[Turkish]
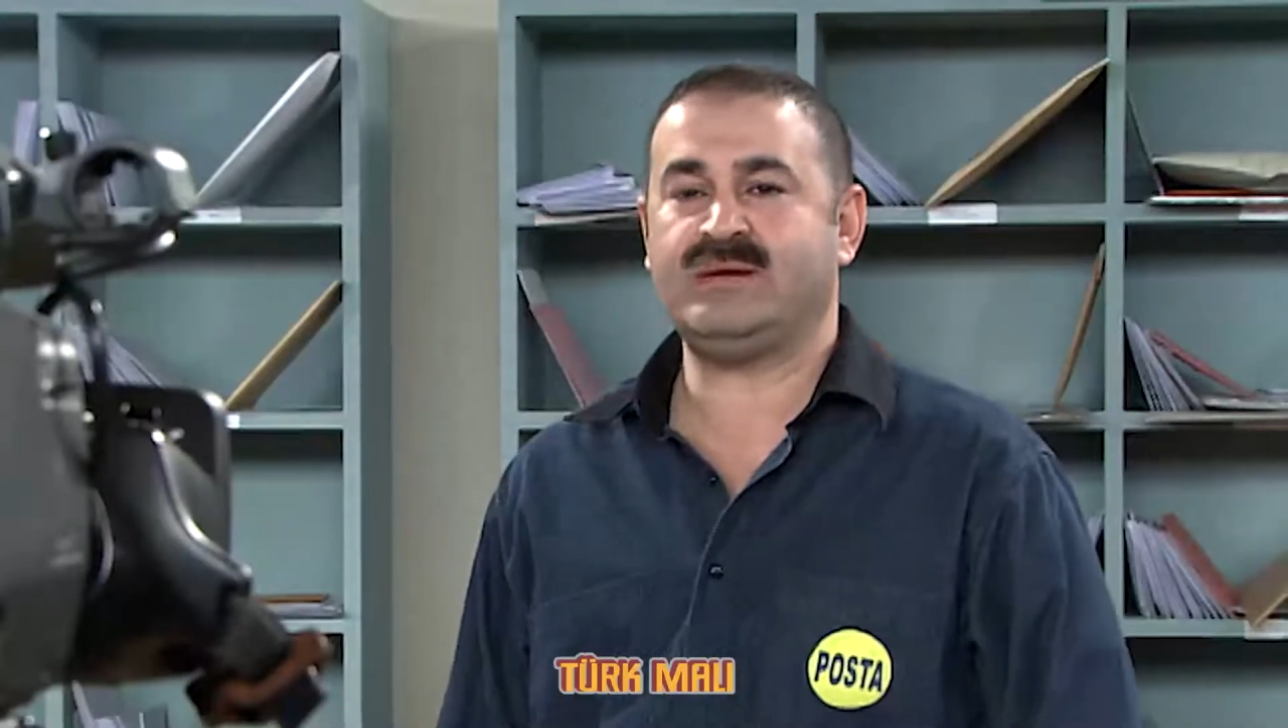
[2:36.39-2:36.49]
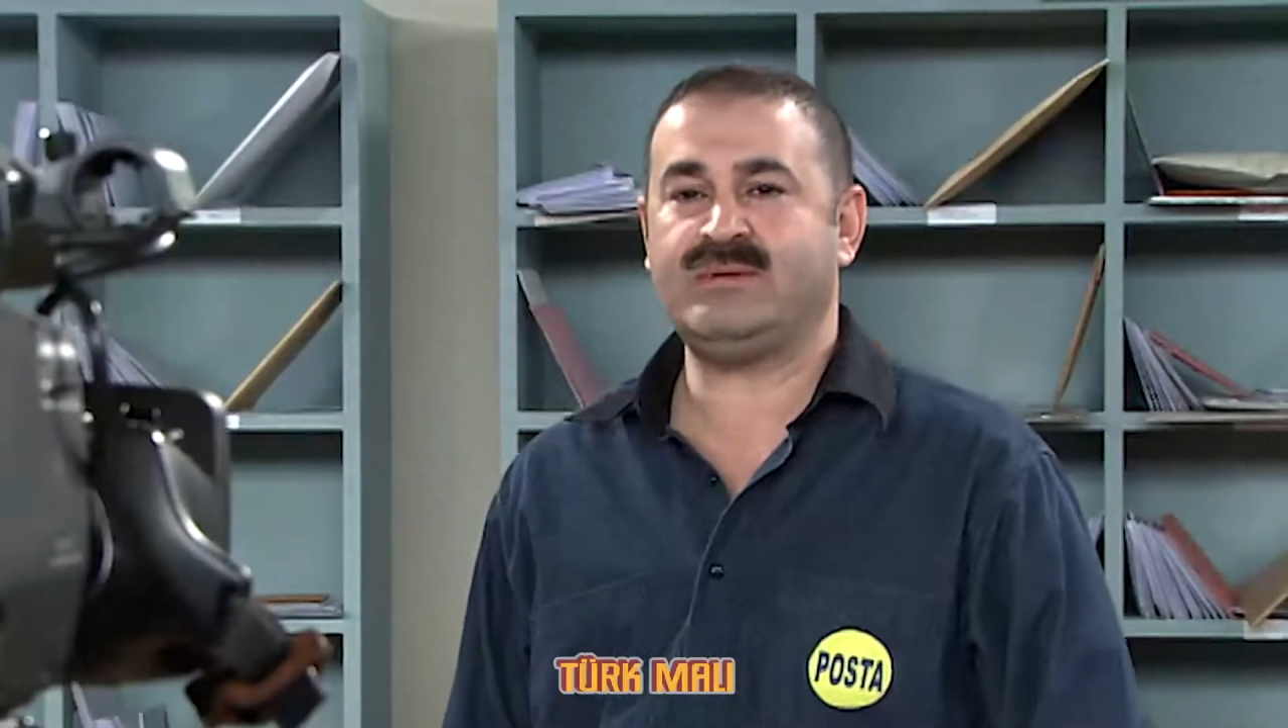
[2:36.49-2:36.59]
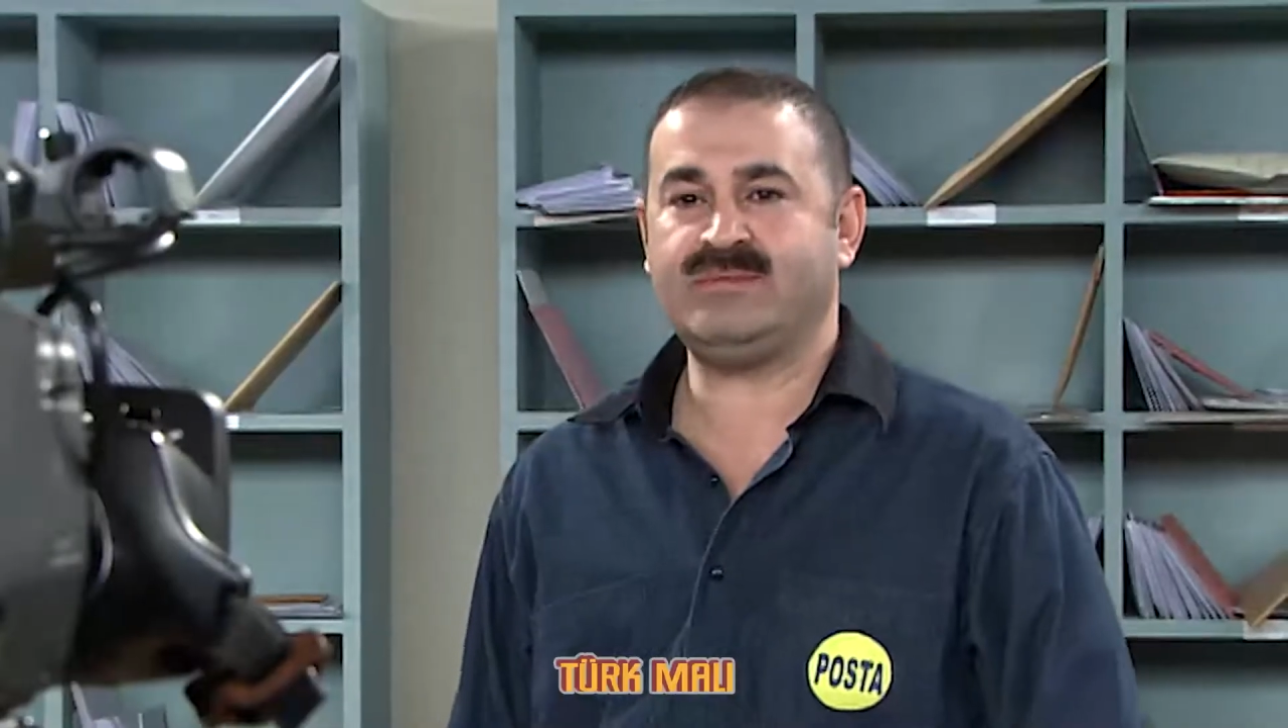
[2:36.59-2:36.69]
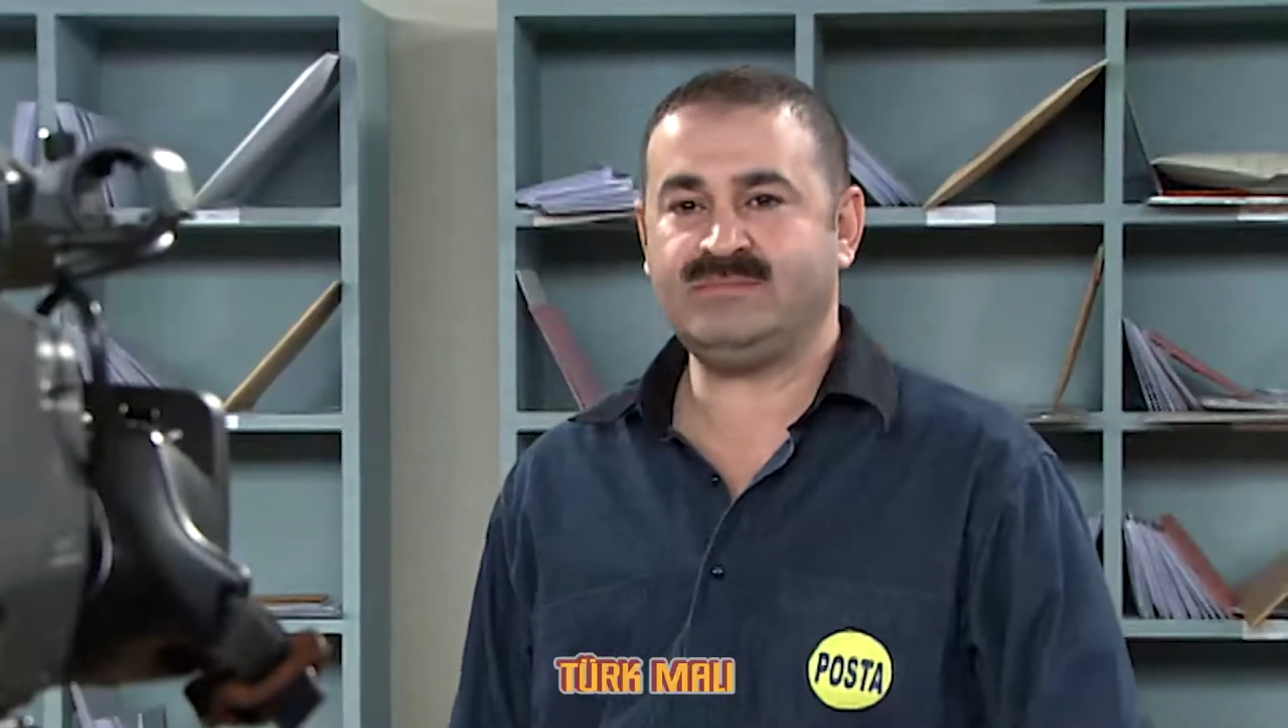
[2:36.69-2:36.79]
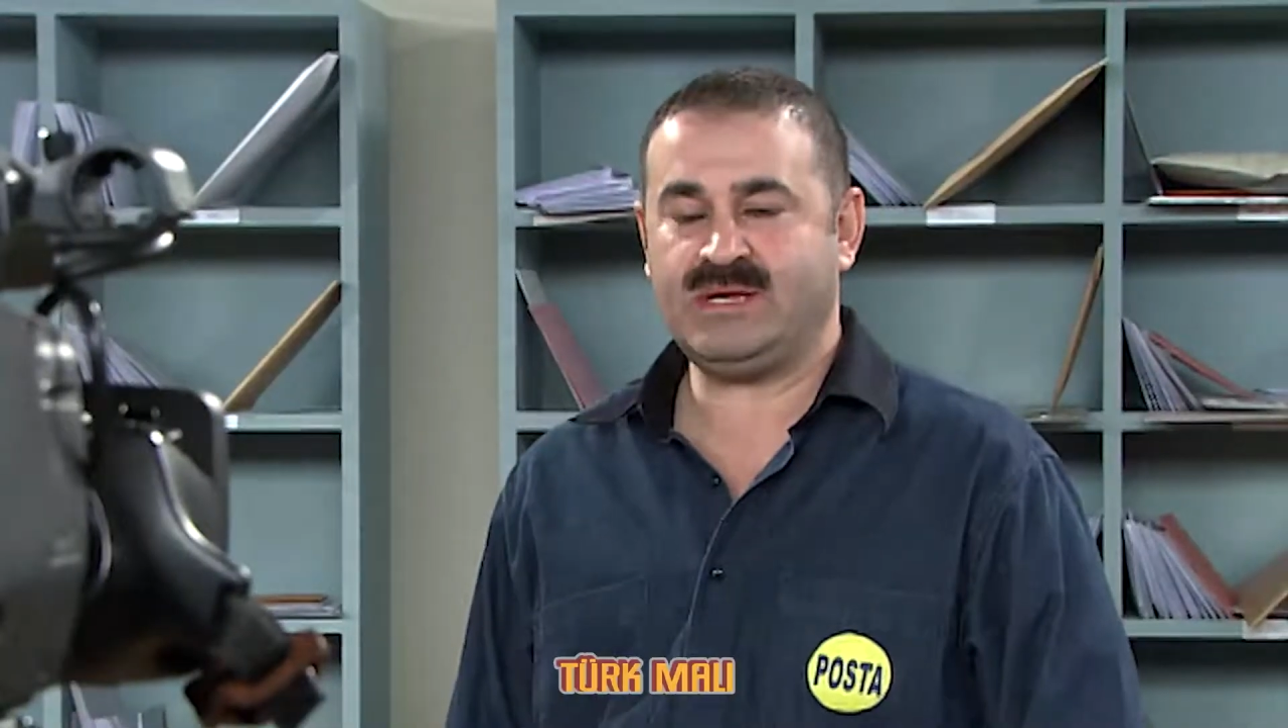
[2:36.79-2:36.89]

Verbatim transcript: tamam